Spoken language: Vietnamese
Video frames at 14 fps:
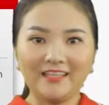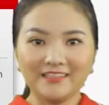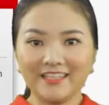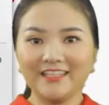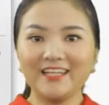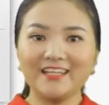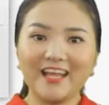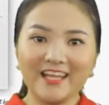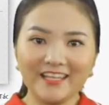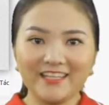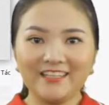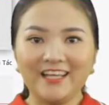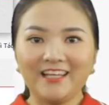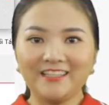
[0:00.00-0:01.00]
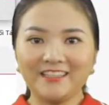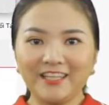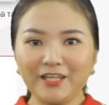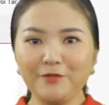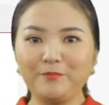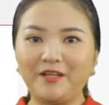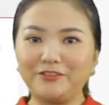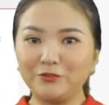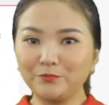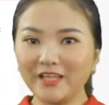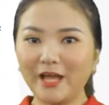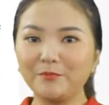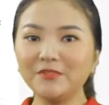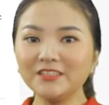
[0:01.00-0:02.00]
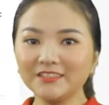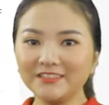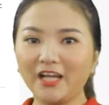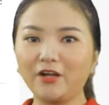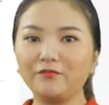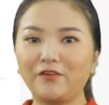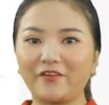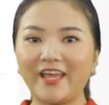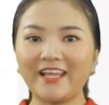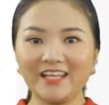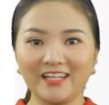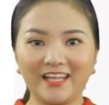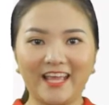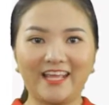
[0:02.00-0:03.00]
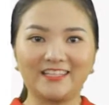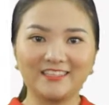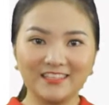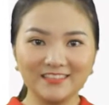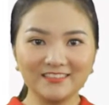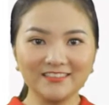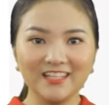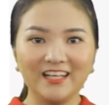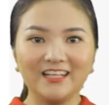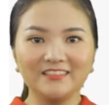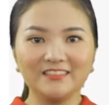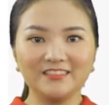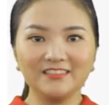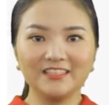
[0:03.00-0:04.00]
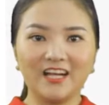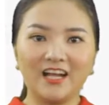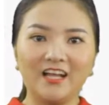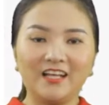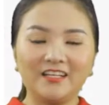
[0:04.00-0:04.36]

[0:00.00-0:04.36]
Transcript: Thì giờ đây khi mà chúng ta bước chân vào các ngân hàng lớn như à,